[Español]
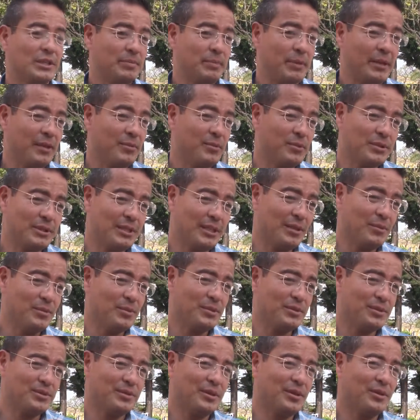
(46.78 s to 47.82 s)
esperemos,
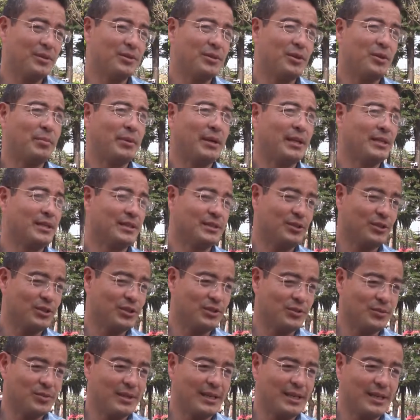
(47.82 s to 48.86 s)
tenemos una auditorio para
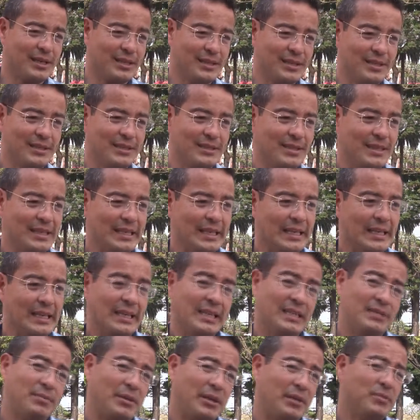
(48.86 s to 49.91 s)
350 gentes,
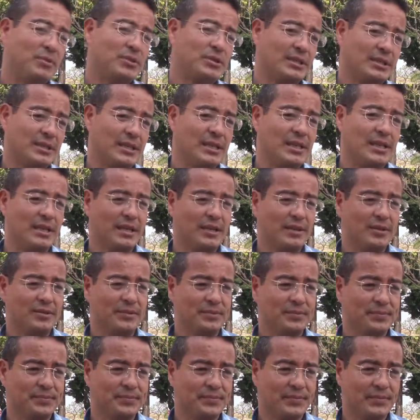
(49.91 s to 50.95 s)
esperemos que se llene,
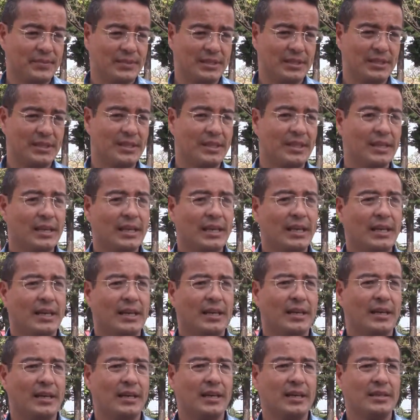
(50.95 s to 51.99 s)
¿no? ¿sí?
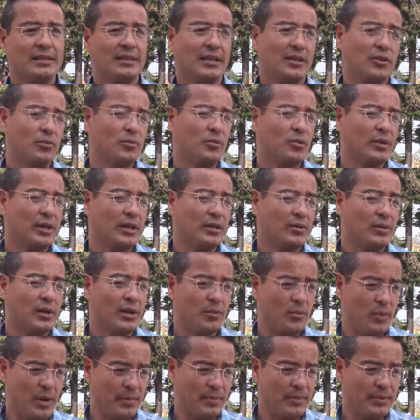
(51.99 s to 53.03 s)
Eh, está convocando
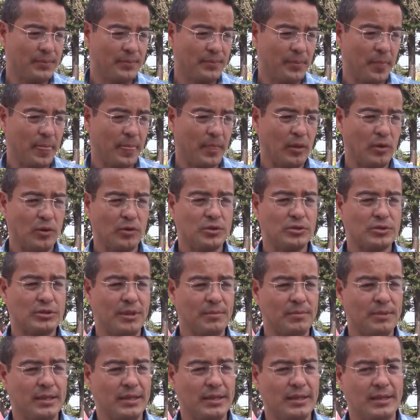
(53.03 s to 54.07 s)
la UAP, nosotros
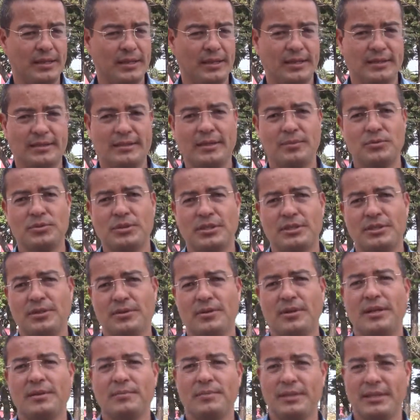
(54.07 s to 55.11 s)
también estamos
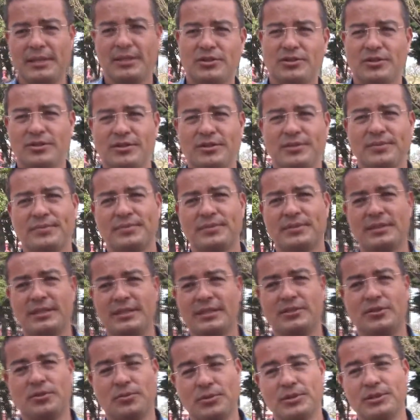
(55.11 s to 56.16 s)
haciendo la invitación,
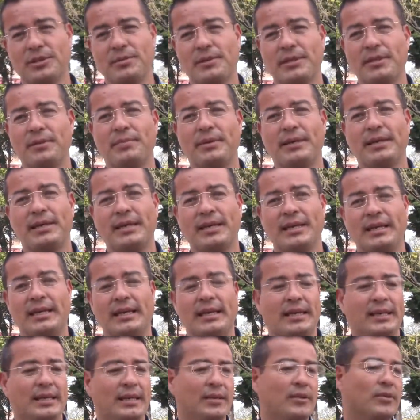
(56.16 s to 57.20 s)
¿sí? somos de Metepec,
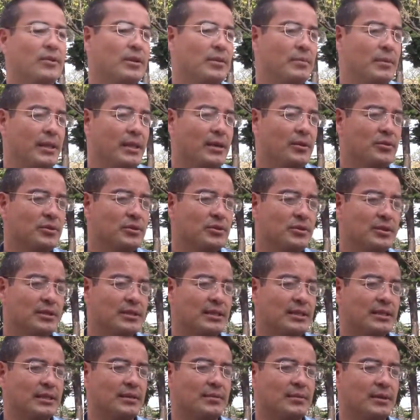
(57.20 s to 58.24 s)
y lo que me da gusto
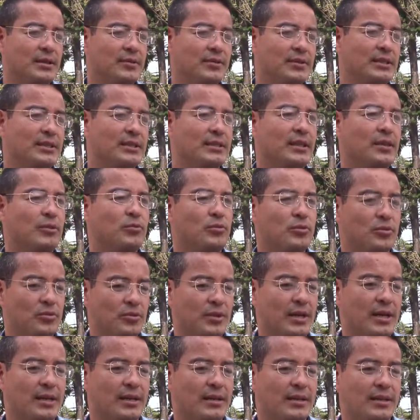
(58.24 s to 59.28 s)
es que se manifieste esta
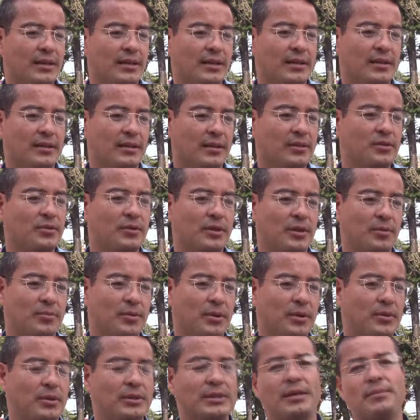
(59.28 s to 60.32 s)
cultura dentro del
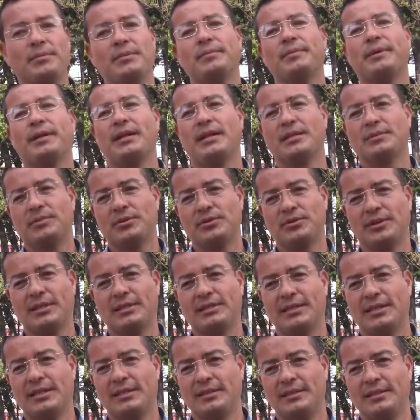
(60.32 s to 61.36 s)
pueblo y también para las
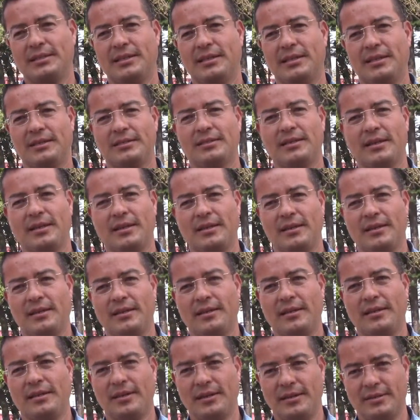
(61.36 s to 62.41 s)
personas que les interesa
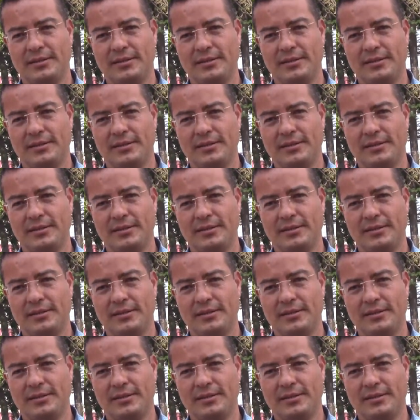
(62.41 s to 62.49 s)
en, en el